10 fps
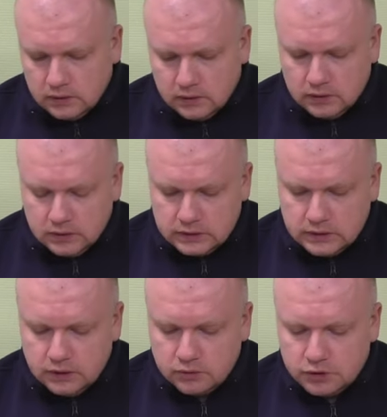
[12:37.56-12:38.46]
А,
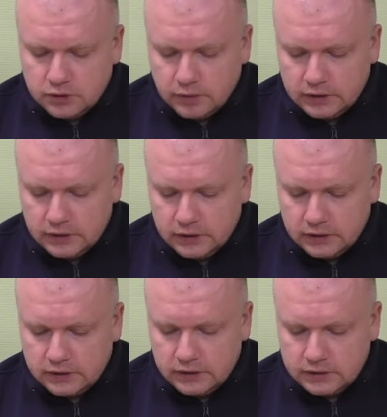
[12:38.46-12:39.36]
следующая моделька
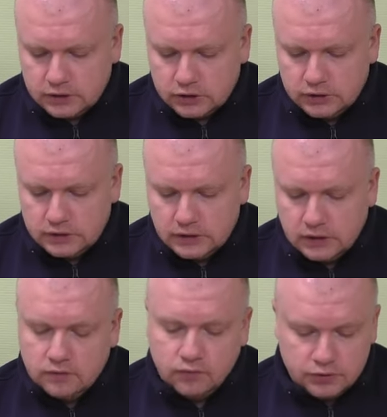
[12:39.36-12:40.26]

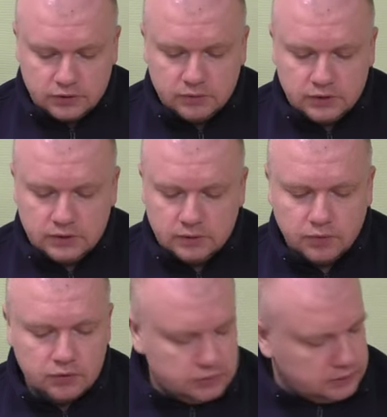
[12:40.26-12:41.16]
360-80
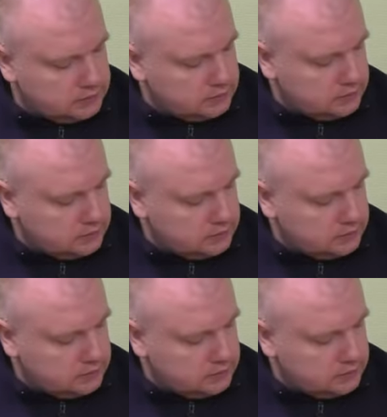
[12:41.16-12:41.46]
плюс.